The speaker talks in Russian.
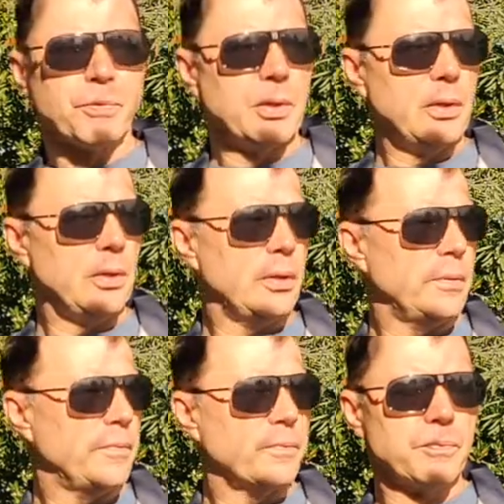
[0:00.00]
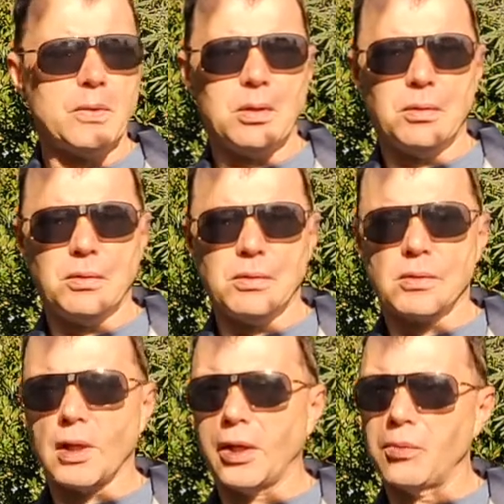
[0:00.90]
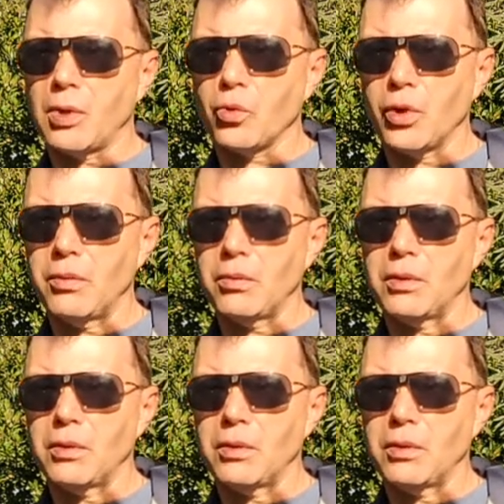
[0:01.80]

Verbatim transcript: И а, с каким-то другим,